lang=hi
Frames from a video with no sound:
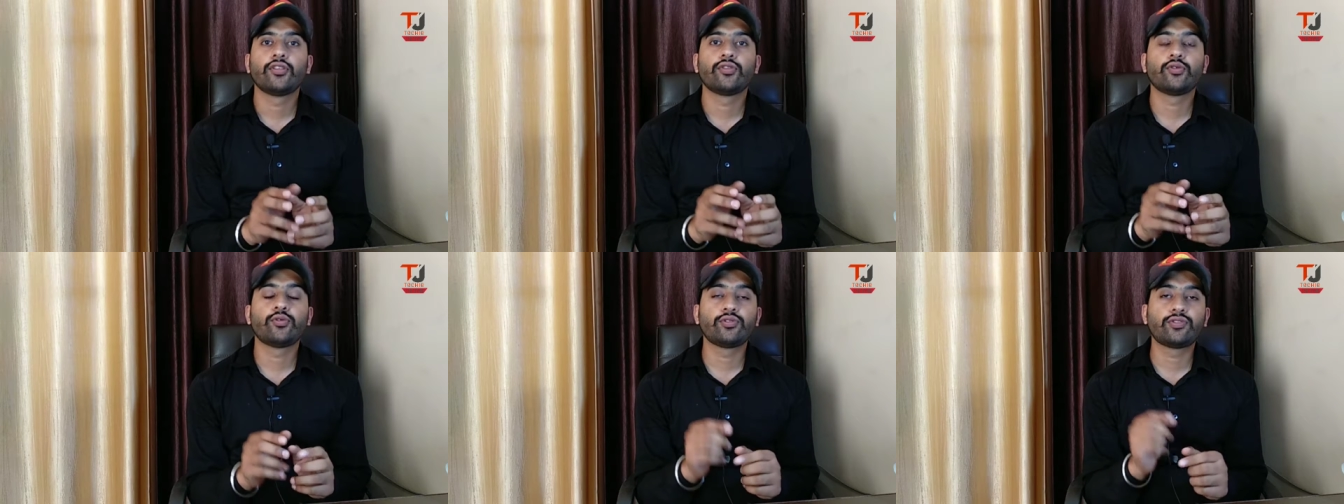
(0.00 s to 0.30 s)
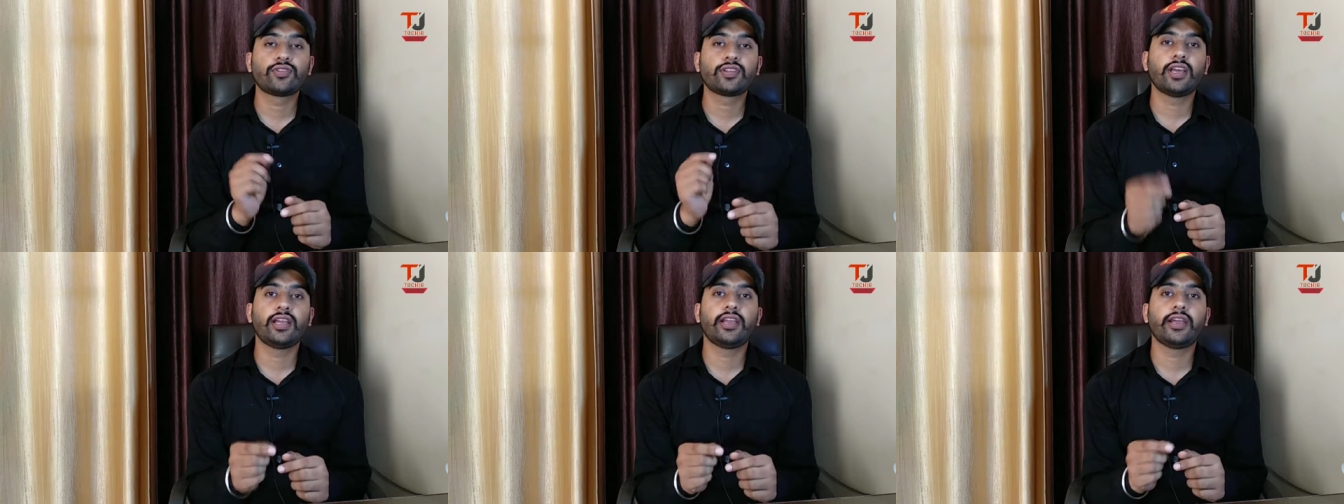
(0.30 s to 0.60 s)
तो
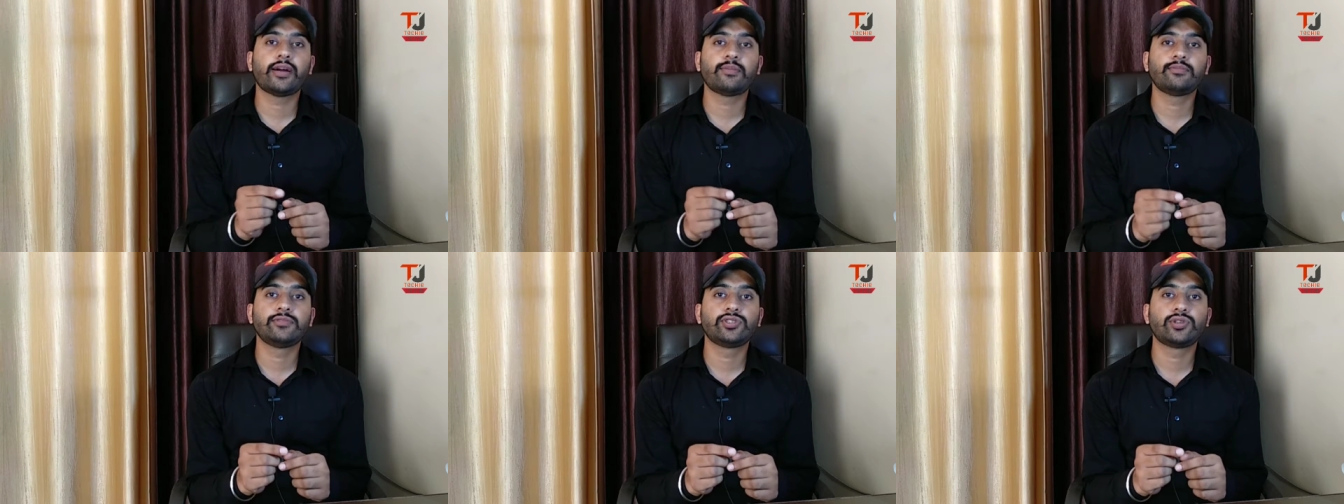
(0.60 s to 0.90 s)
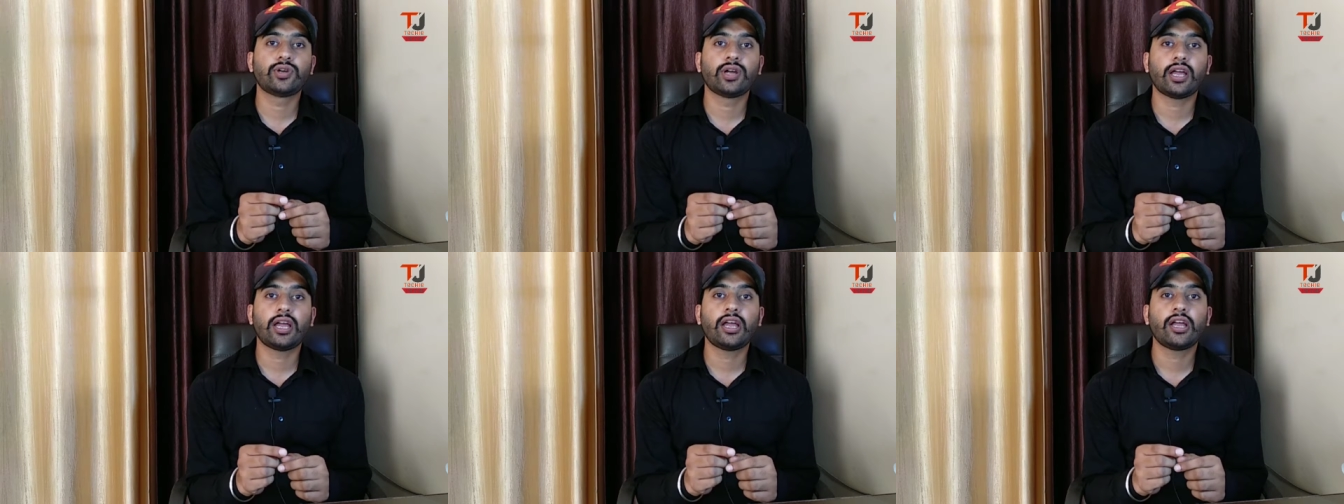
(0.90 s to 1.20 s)
उसके लिए हम
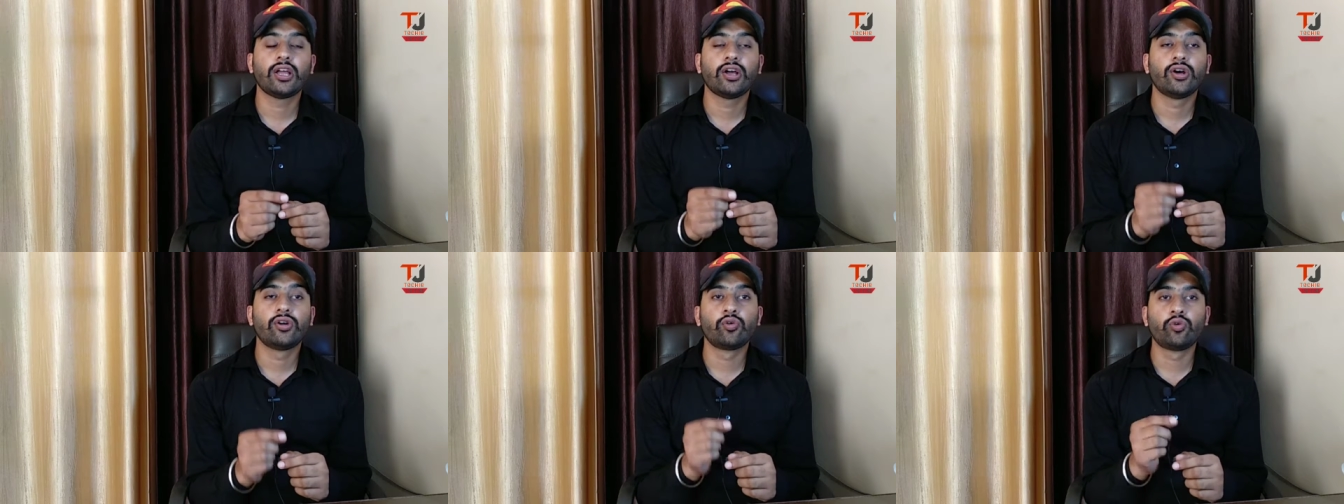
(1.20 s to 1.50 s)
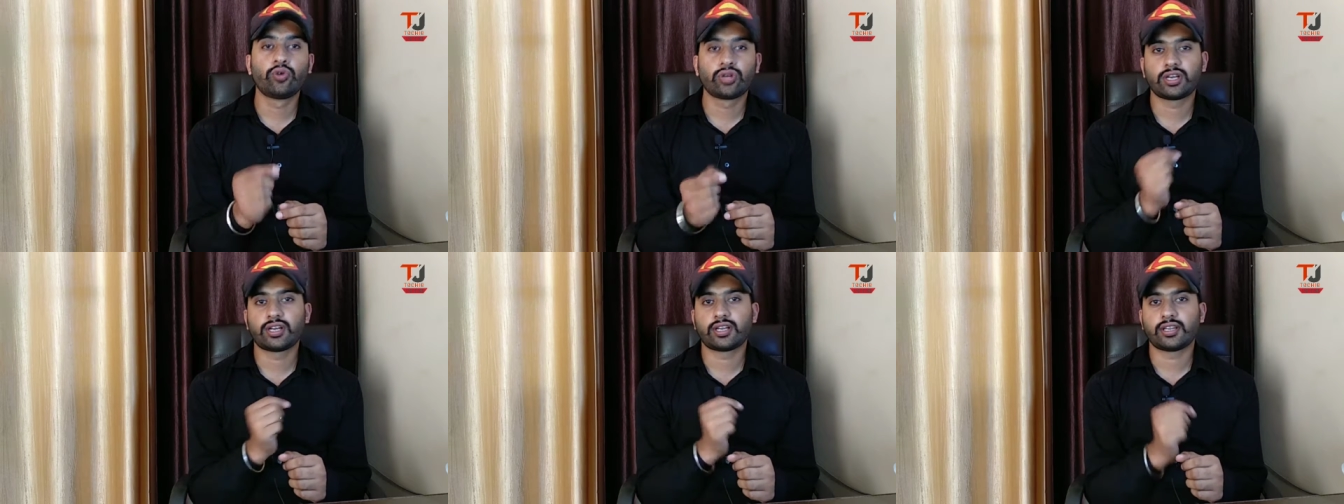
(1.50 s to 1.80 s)
जो है
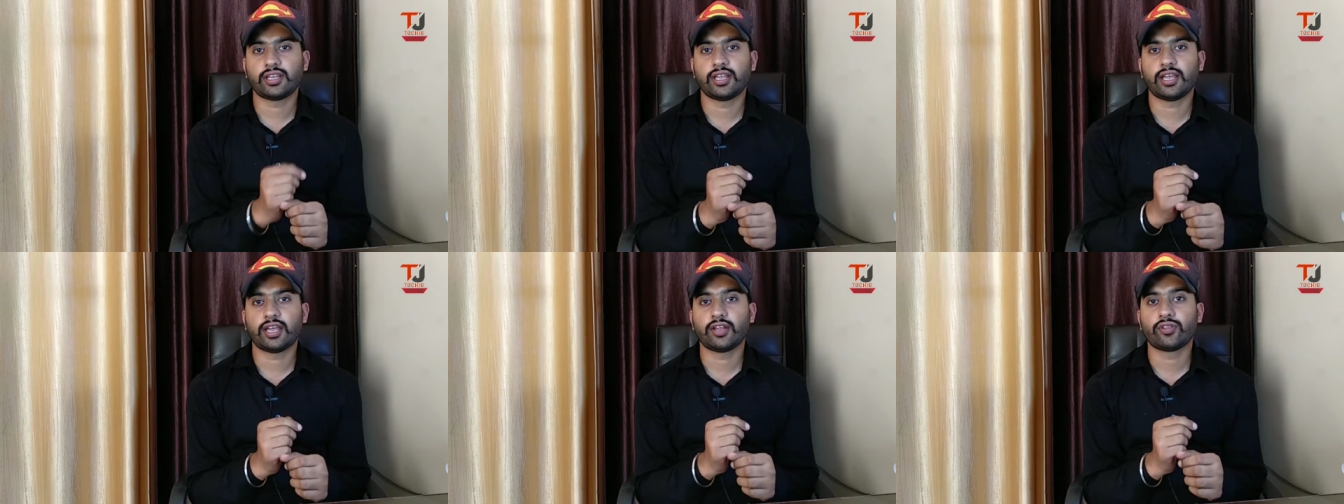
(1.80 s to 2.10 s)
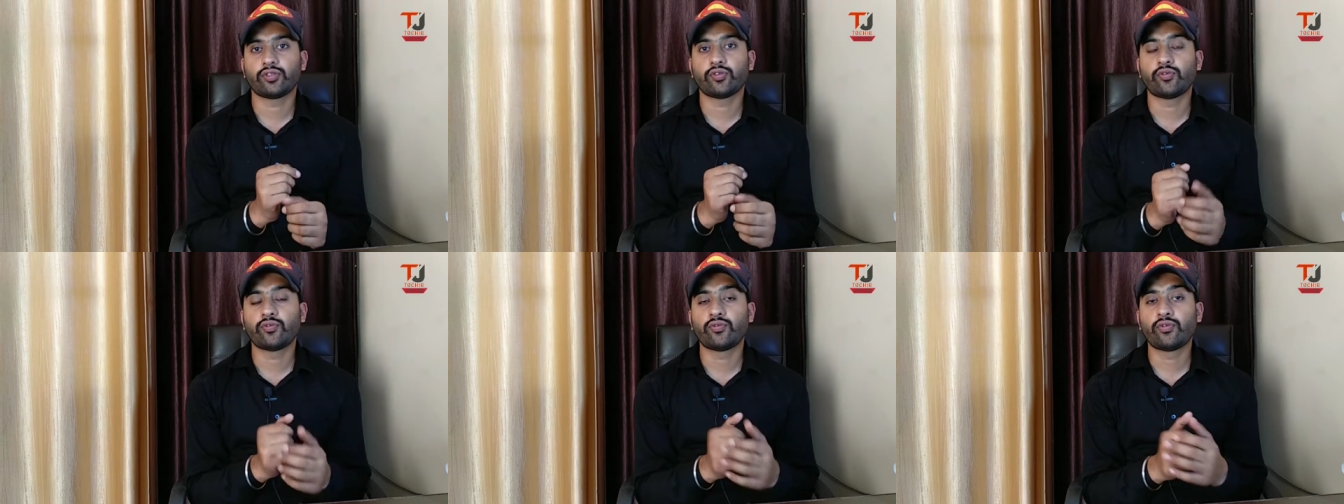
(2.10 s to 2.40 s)
रूट करते
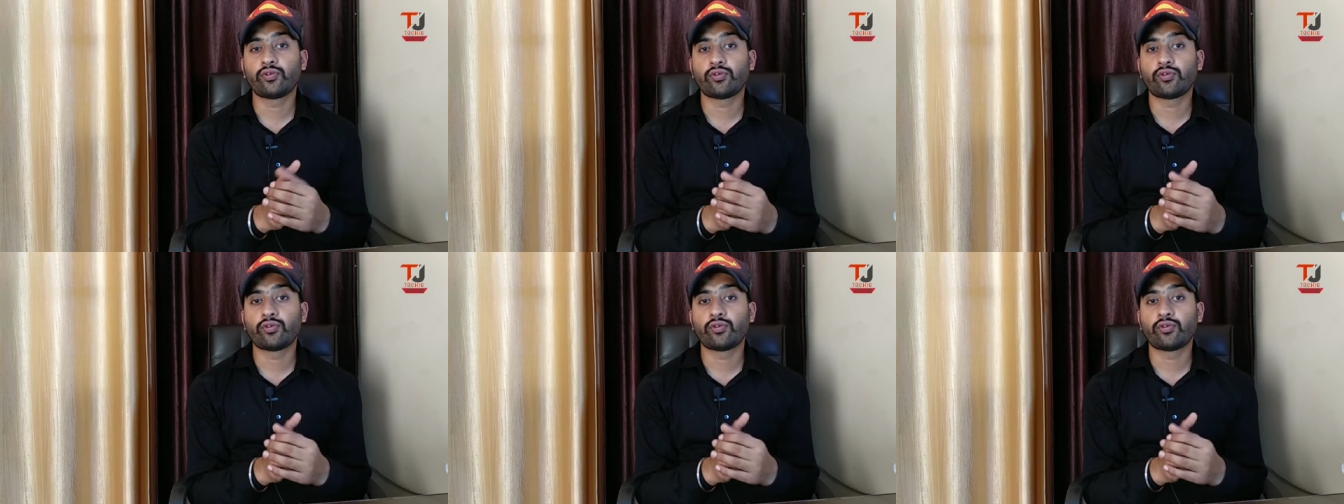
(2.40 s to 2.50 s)
हैं तो